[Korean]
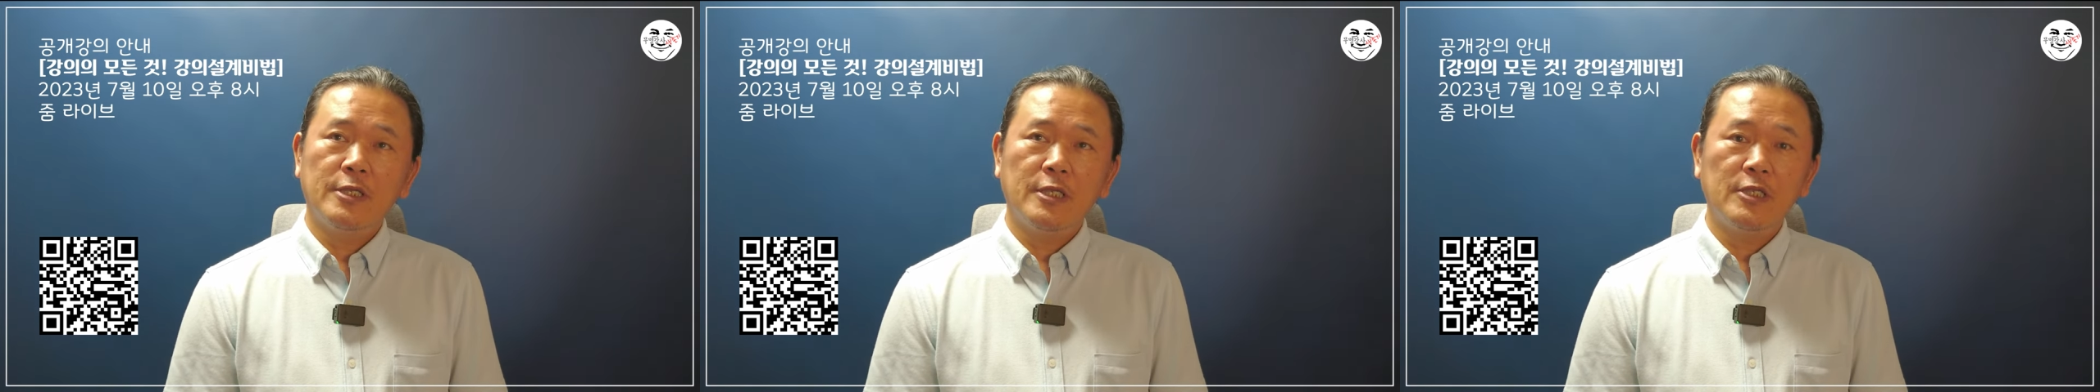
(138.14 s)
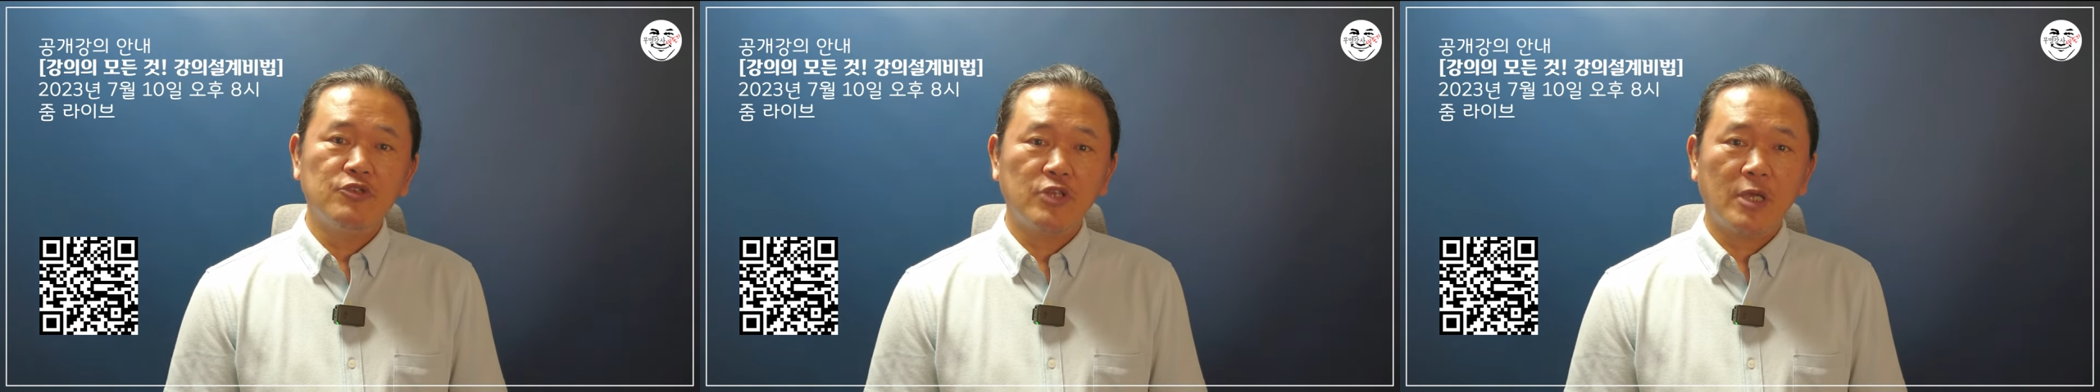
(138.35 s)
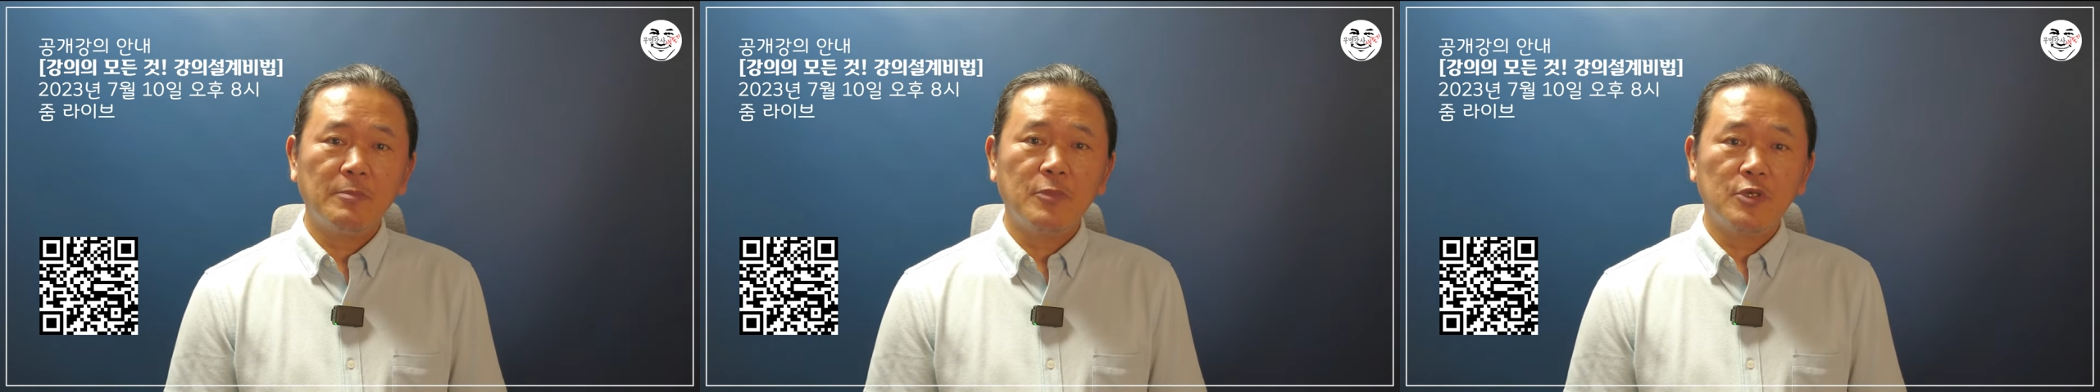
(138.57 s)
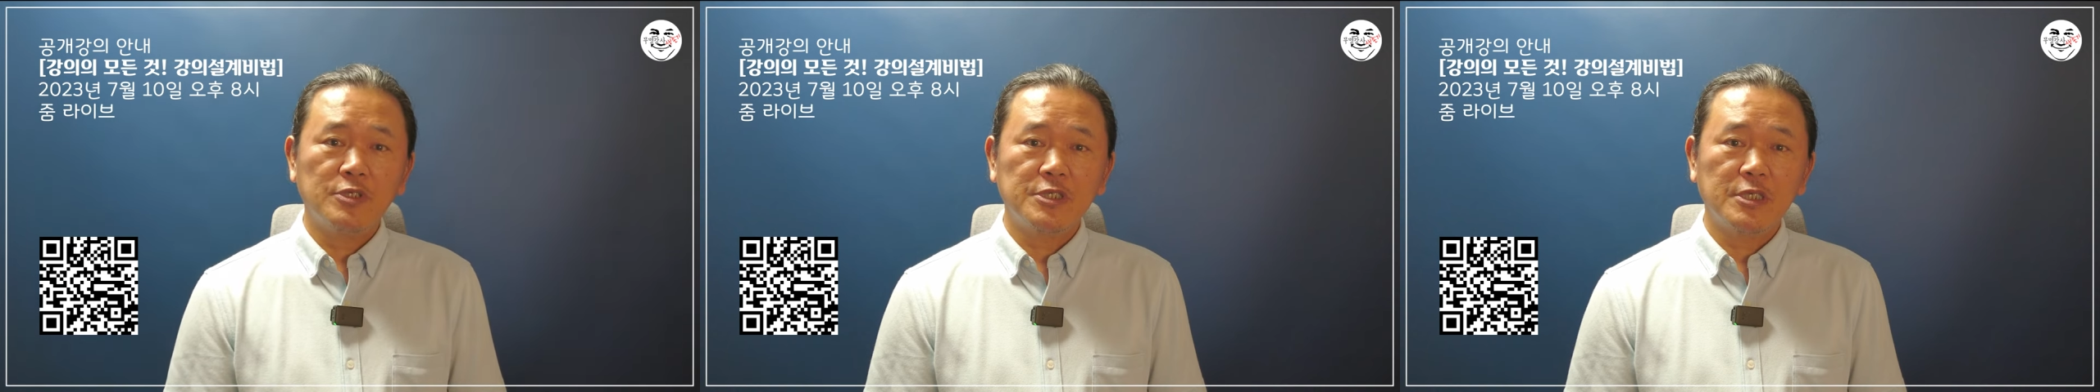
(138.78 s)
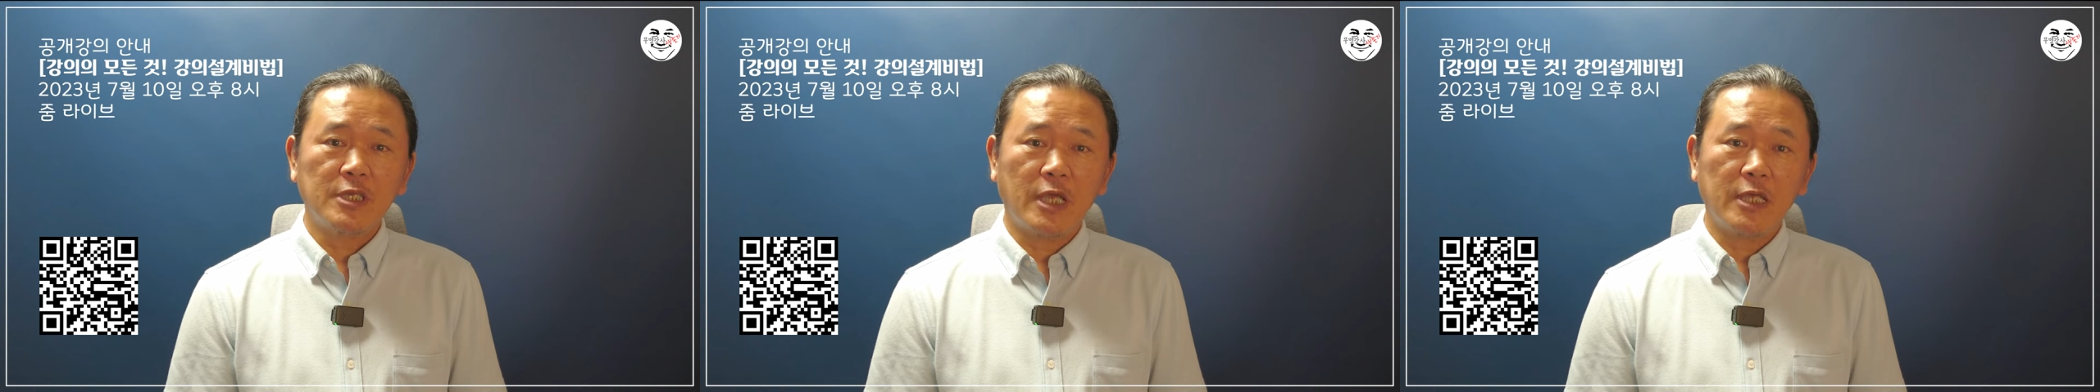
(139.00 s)
일주일에 한
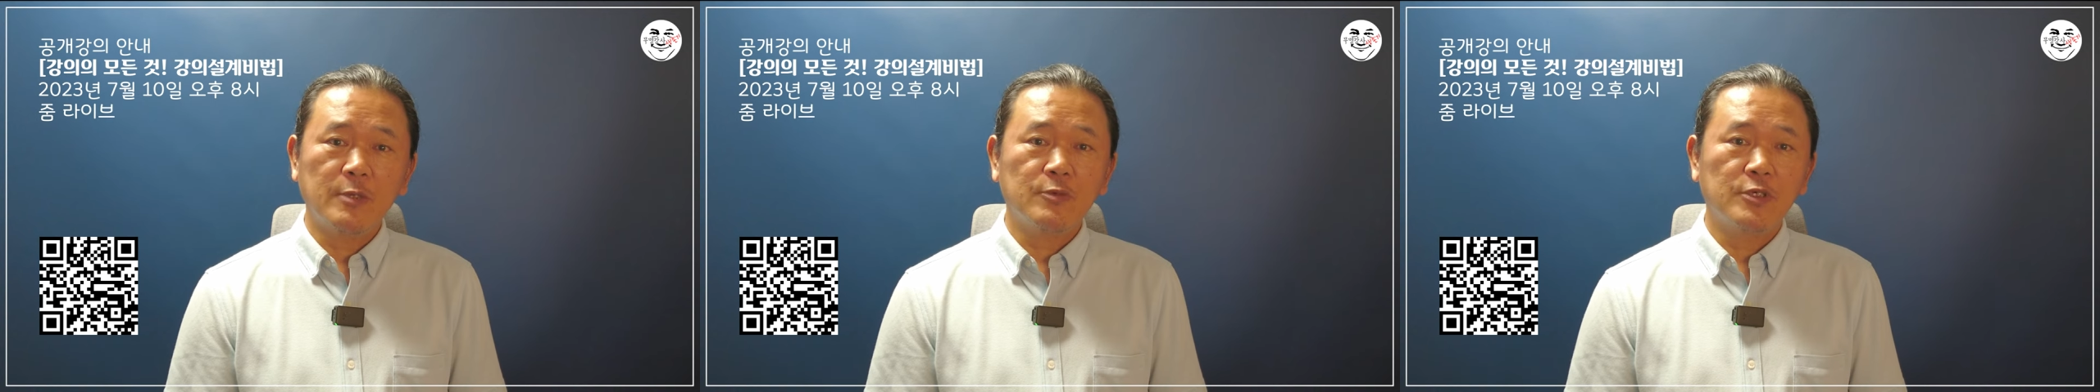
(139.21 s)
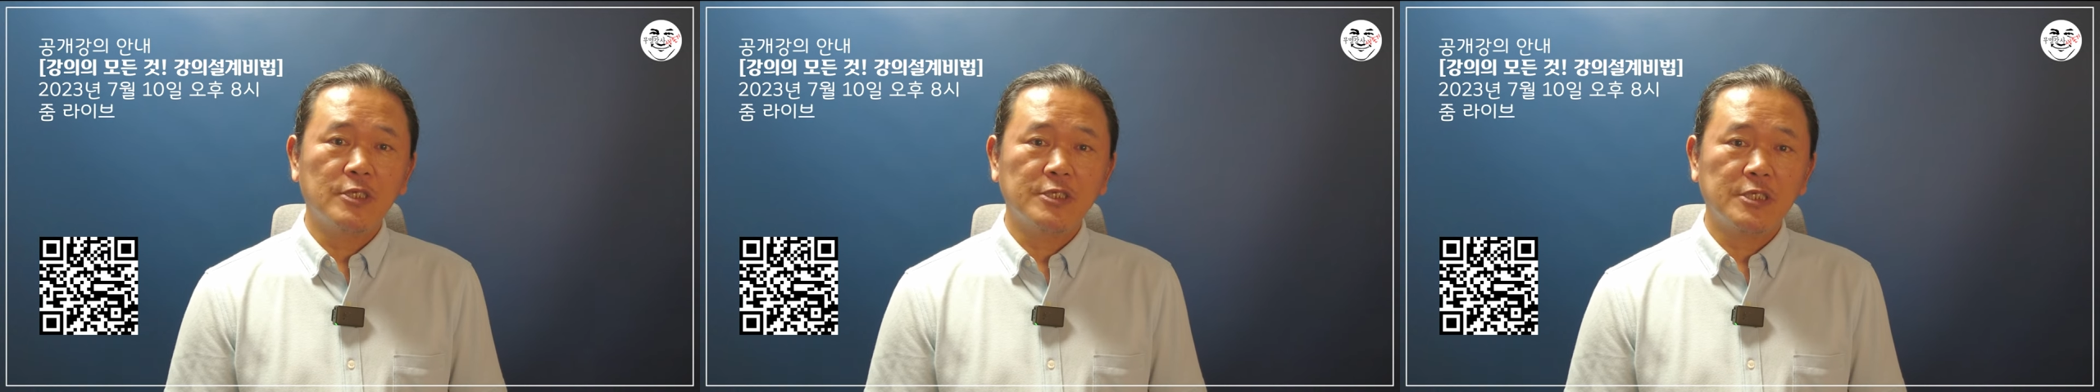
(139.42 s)
번씩 라이브를